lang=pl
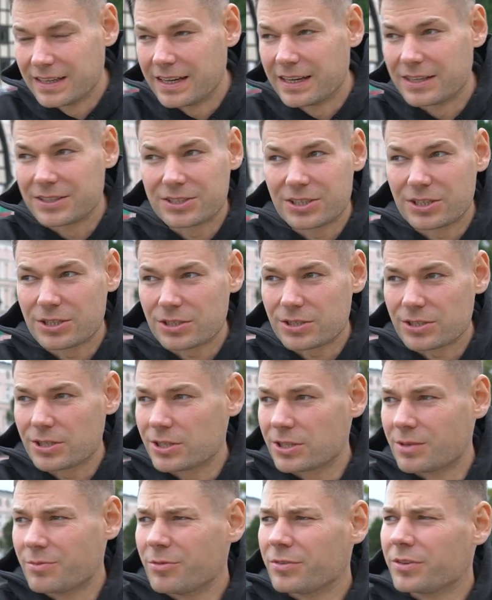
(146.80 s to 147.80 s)
Nie, szczerze,
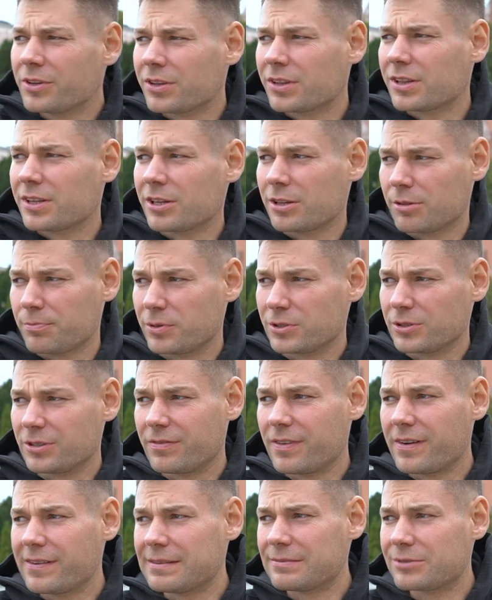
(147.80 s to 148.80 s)
szczerze mówiąc nie
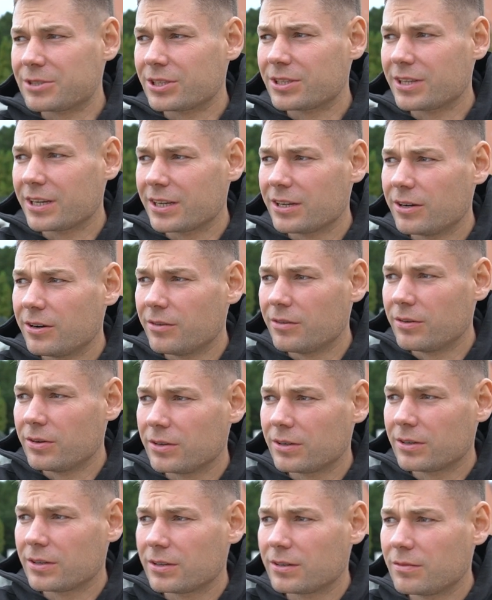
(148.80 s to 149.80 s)
spodziewałem się tego,
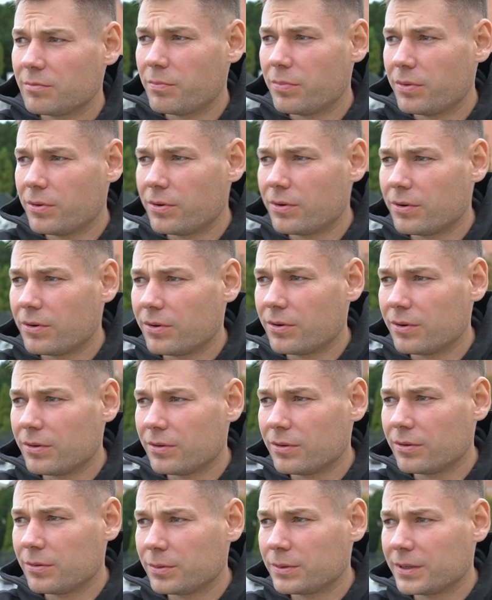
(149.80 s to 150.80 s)
bo
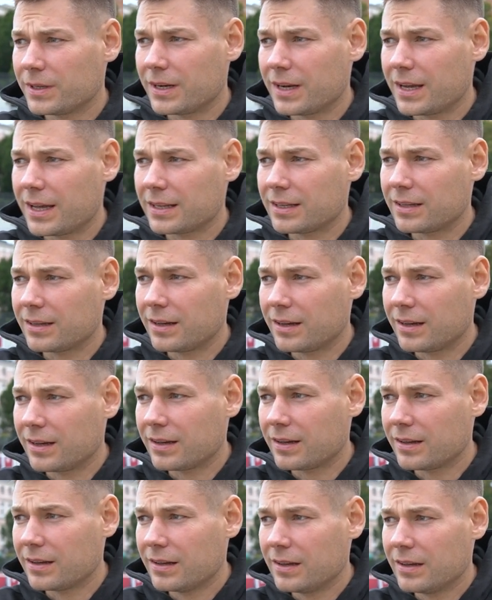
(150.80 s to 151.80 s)
te
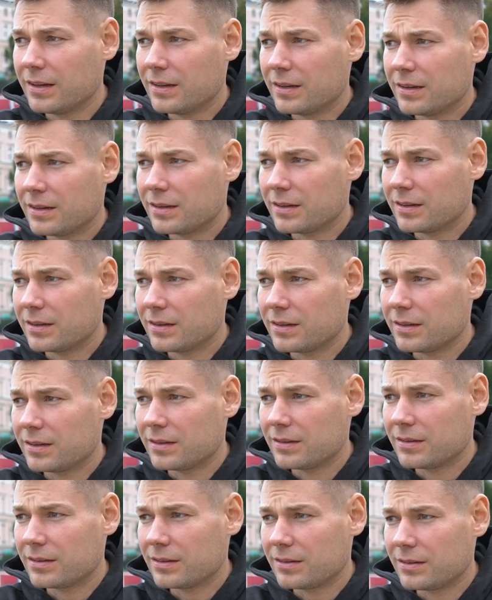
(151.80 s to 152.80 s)
lata
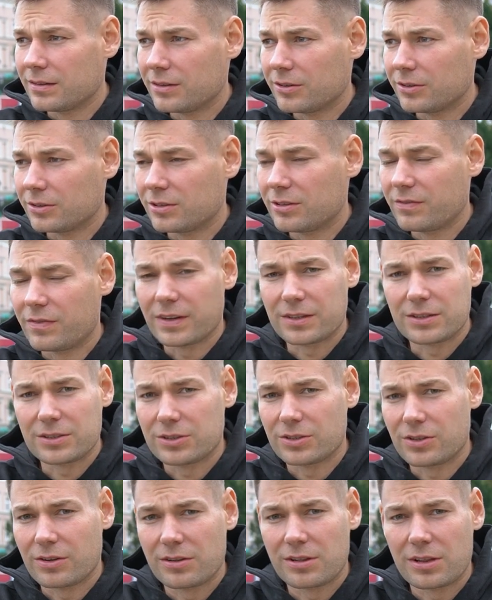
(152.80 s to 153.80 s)
y, od
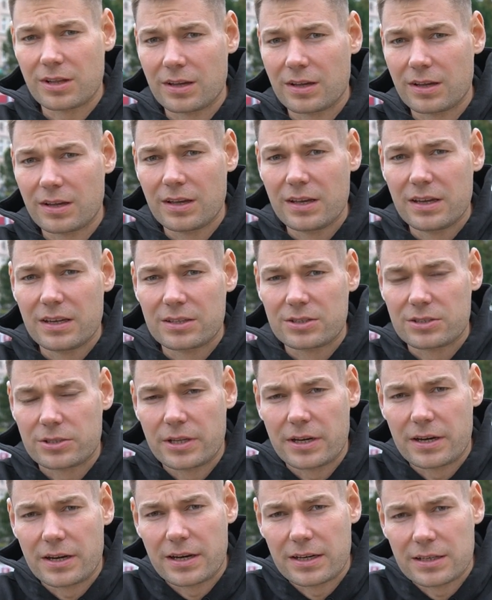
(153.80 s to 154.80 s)

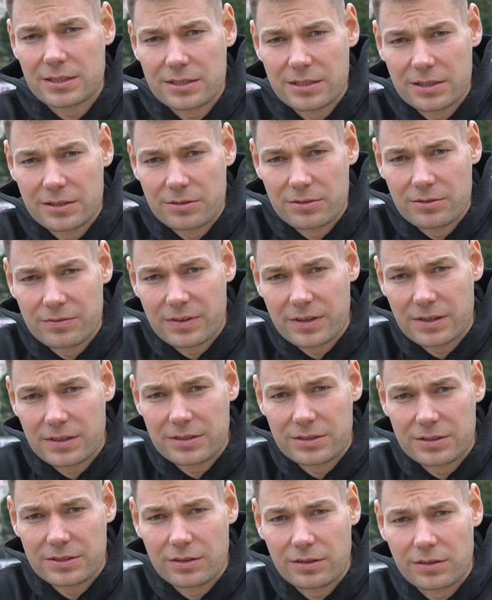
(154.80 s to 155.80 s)
2014 do
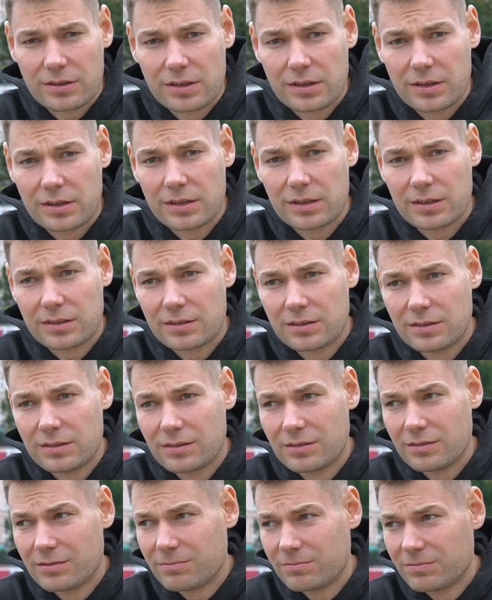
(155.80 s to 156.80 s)

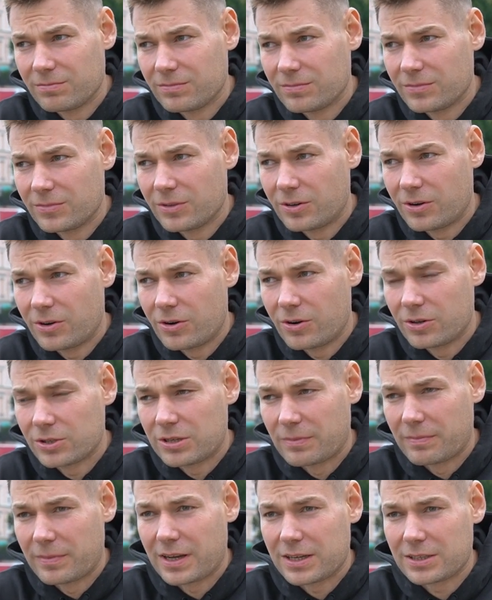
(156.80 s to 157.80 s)

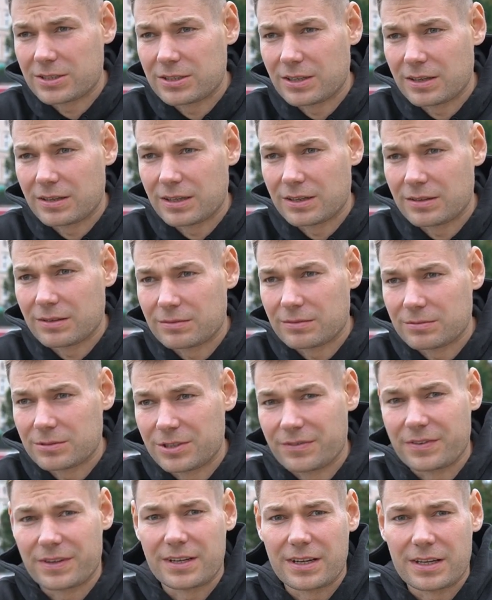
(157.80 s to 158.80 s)
2018,
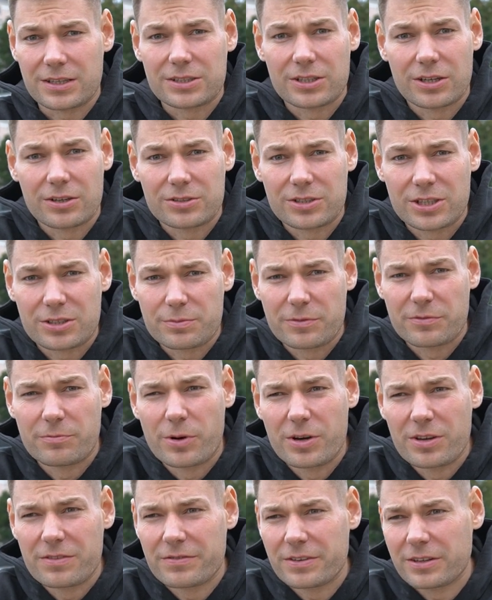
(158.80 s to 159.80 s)
19 chociażby w
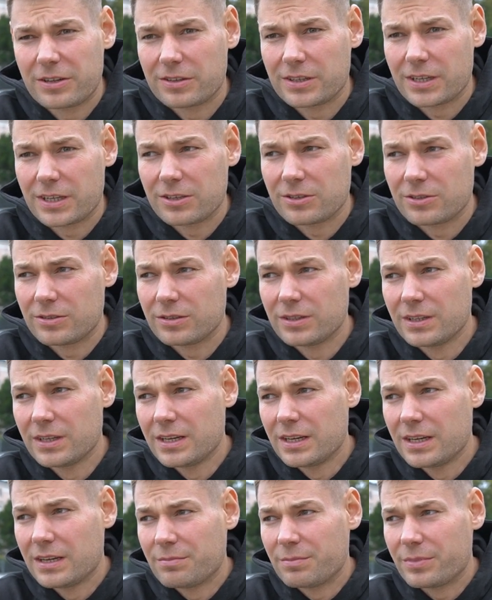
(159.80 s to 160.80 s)
moim wykonaniu
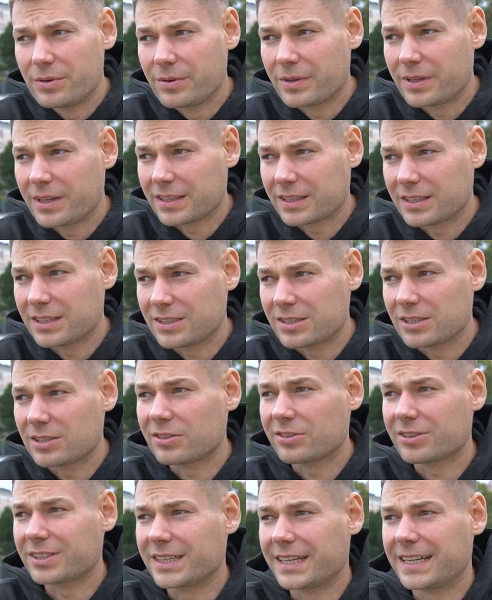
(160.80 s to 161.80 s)
były takie, że
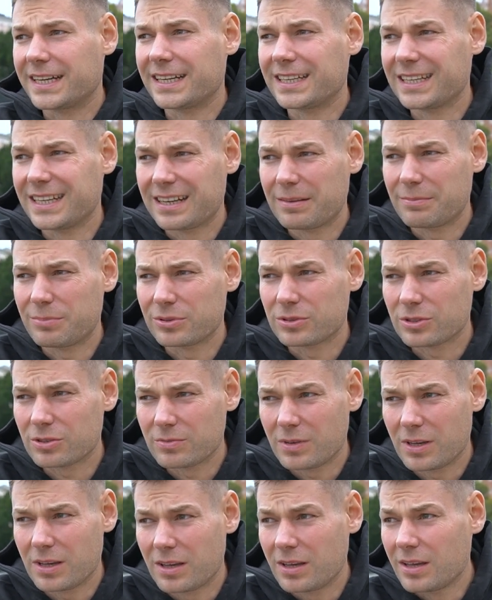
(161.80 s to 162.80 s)
to skakanie na
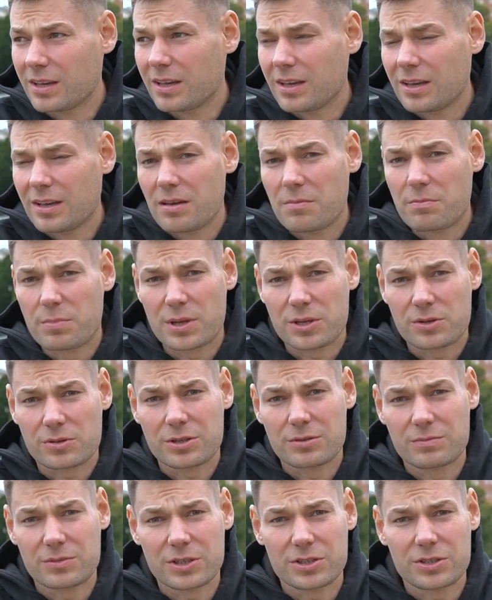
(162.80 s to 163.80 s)
poziomie
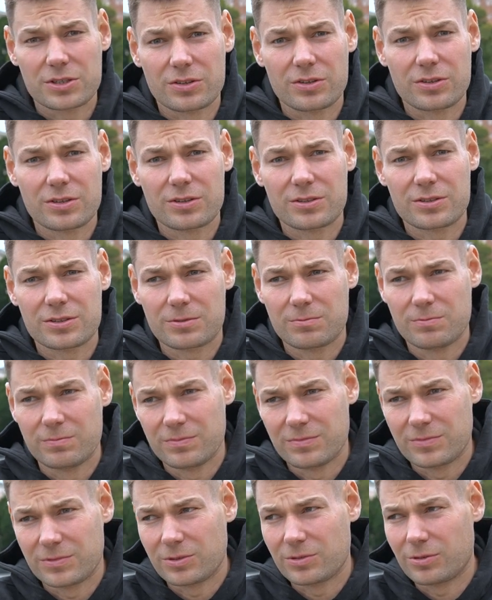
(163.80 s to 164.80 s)
5,80
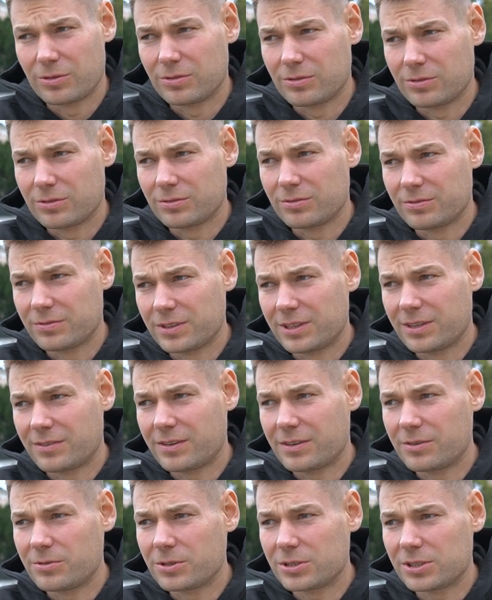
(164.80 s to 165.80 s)
to
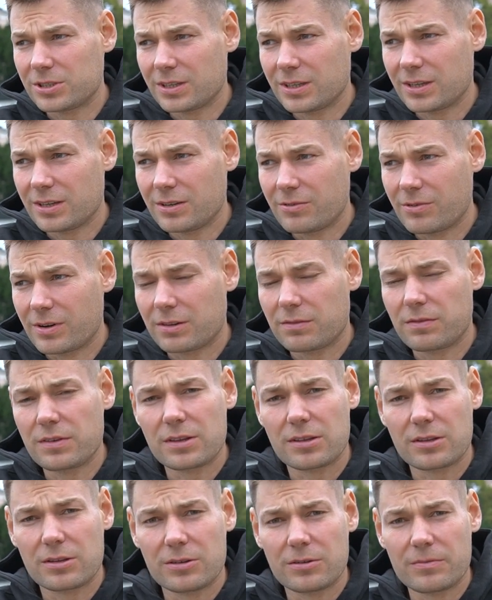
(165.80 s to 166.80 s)
wydawało się
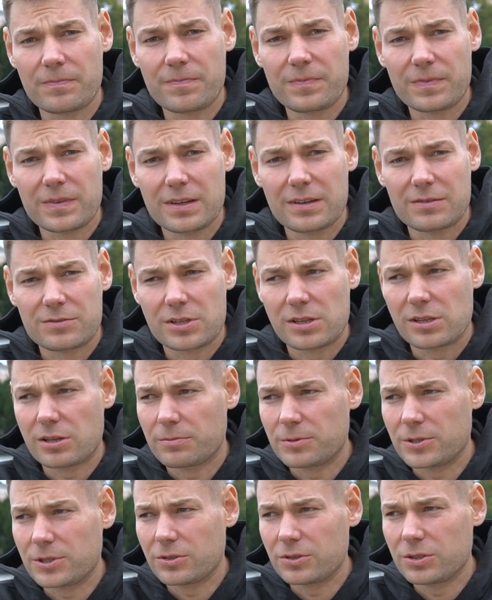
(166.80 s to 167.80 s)
łatwizną wszystko
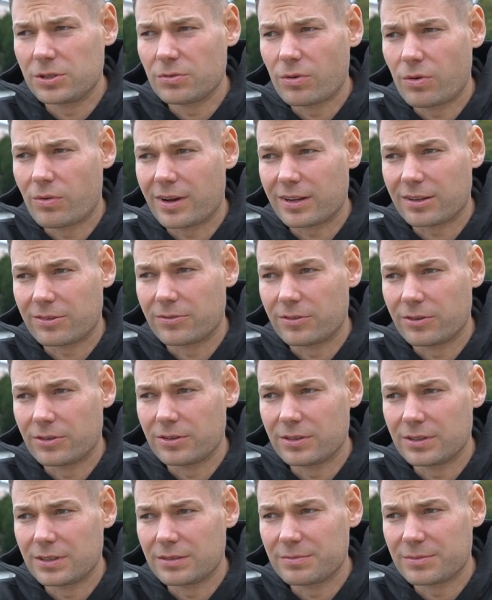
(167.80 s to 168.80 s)
przychodziło
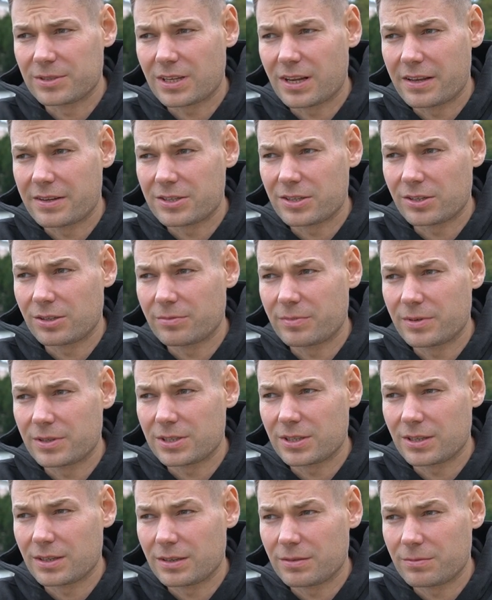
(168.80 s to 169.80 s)
łatwo i myślałem, że to
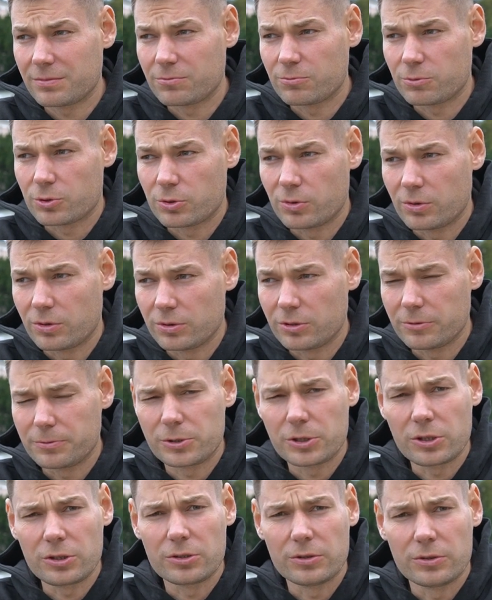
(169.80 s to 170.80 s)
będzie szło do
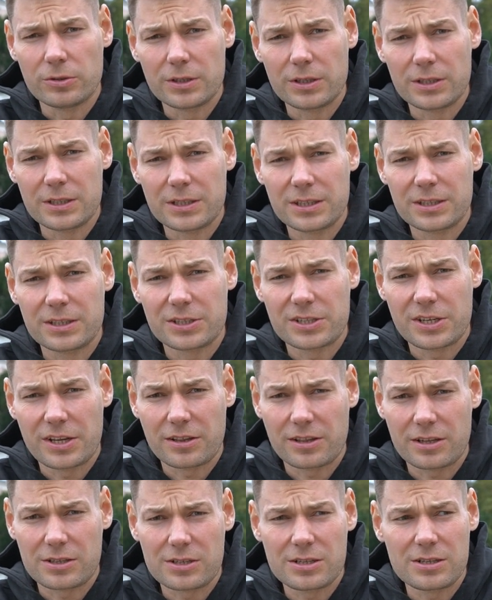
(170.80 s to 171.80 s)
przodu i nigdy się
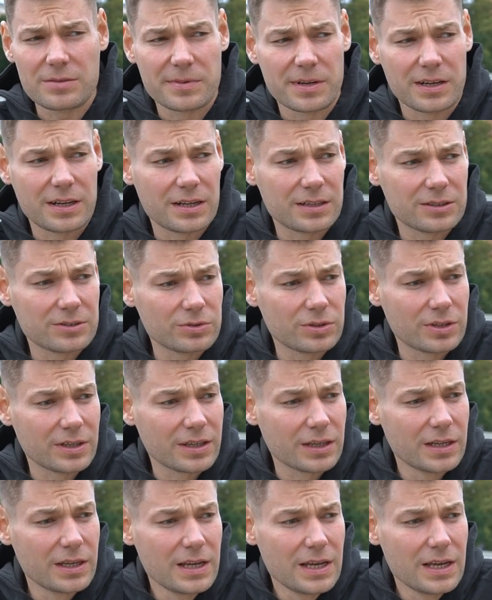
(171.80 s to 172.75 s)
nie zatrzyma, a tutaj